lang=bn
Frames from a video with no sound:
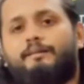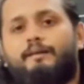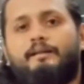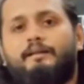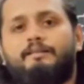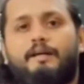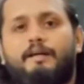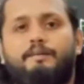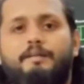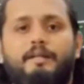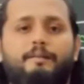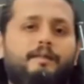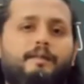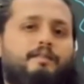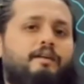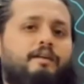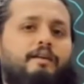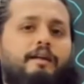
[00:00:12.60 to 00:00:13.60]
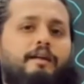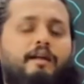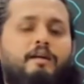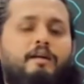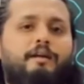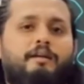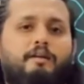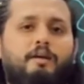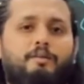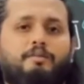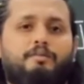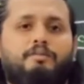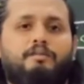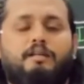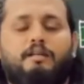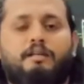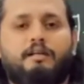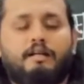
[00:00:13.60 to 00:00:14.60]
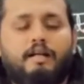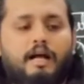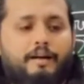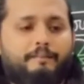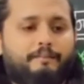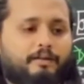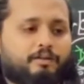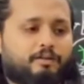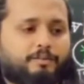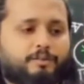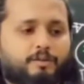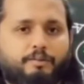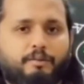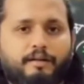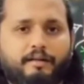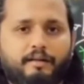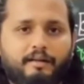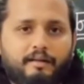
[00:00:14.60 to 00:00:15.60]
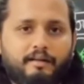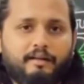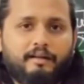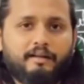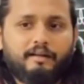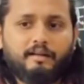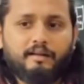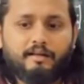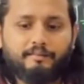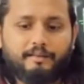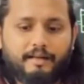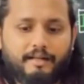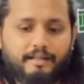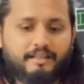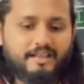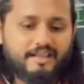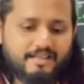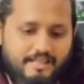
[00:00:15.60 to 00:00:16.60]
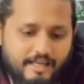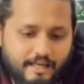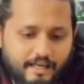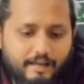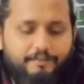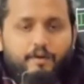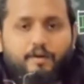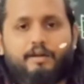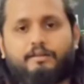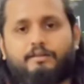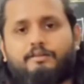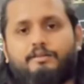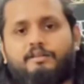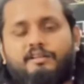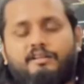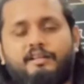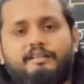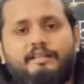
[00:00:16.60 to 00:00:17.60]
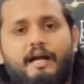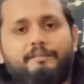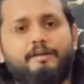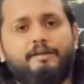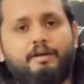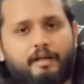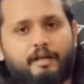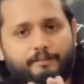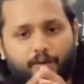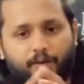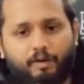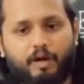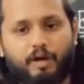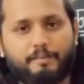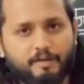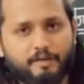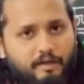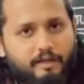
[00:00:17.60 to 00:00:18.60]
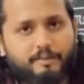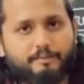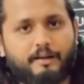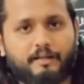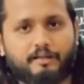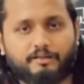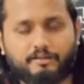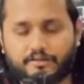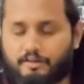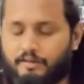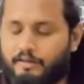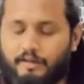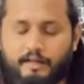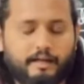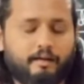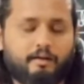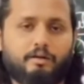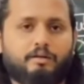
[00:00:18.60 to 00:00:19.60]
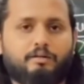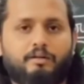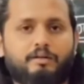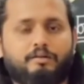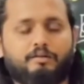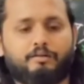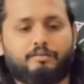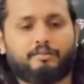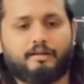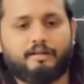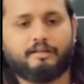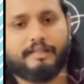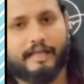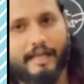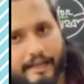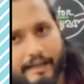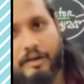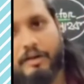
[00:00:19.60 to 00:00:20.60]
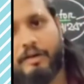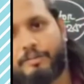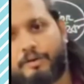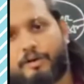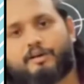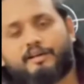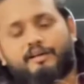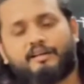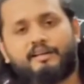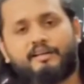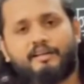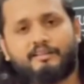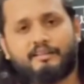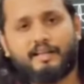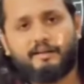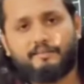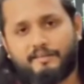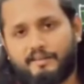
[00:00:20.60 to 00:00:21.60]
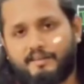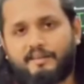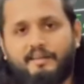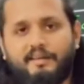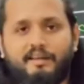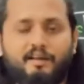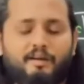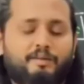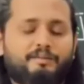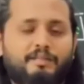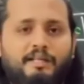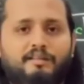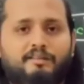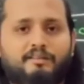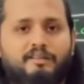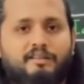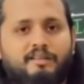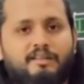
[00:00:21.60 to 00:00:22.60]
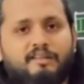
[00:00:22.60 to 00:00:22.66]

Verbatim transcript: রাখবা যে আমাদের মেজরিটির এরকম একটা অবস্থা আমরা সবসময় মানে নিজেকে ফোকাস করতে চাই যে আমি অনেক বড় আমি অনেক ভালো স্টুডেন্ট এটা কখনোই করবো না যারা এরকম করে তারা বেসিক্যালি কিরকম জানো